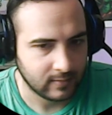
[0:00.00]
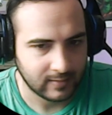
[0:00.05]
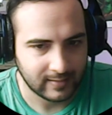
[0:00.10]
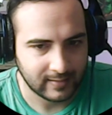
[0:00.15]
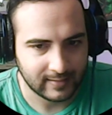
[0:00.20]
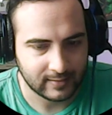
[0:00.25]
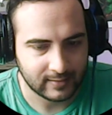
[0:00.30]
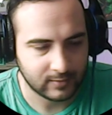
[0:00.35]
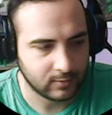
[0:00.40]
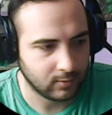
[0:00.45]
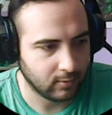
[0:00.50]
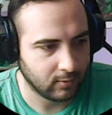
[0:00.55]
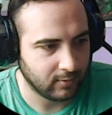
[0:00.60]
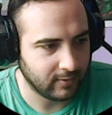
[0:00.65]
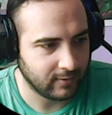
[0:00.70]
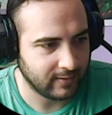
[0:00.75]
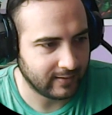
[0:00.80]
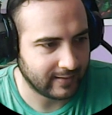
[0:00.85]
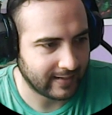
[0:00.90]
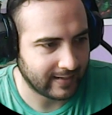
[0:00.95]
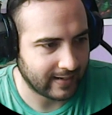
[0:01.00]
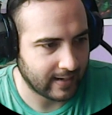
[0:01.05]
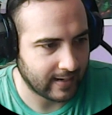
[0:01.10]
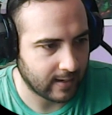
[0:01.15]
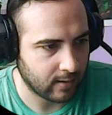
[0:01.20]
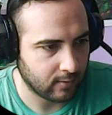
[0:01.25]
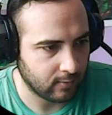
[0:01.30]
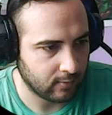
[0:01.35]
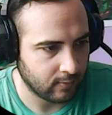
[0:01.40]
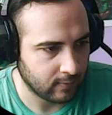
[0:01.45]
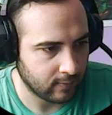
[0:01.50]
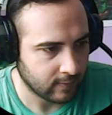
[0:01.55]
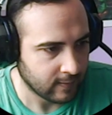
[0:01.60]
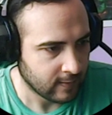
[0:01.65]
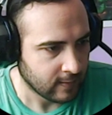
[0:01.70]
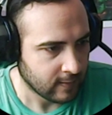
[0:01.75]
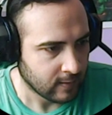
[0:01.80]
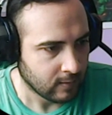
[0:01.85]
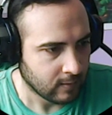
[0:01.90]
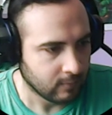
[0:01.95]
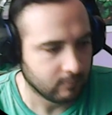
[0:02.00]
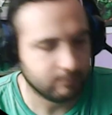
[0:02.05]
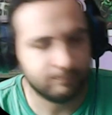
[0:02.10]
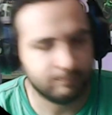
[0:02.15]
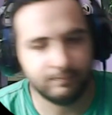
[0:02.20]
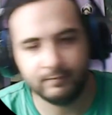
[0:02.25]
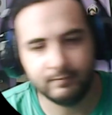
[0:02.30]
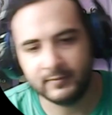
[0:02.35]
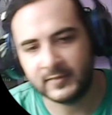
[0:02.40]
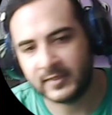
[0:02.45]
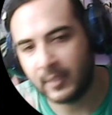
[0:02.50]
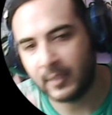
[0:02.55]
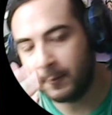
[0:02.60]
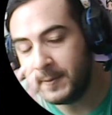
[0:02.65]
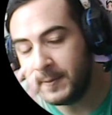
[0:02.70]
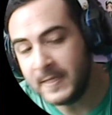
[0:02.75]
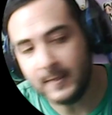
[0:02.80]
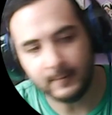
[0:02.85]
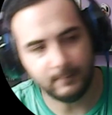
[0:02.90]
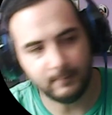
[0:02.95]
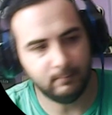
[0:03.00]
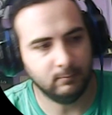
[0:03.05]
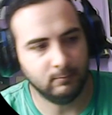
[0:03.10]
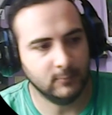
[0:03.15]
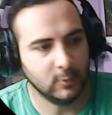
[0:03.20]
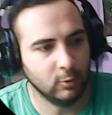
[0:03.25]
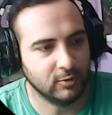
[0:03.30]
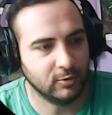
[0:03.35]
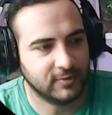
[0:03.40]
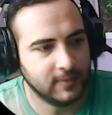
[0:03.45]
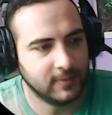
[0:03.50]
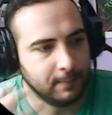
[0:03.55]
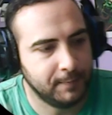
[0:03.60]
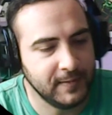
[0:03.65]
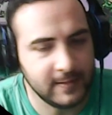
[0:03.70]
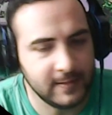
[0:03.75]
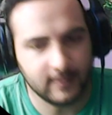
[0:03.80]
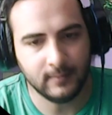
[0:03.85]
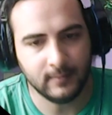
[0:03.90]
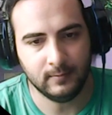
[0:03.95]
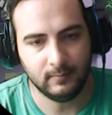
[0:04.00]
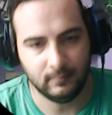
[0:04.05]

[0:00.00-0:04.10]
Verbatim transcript: Estoy cagado. ¡Sabía! ¡Lo sabía!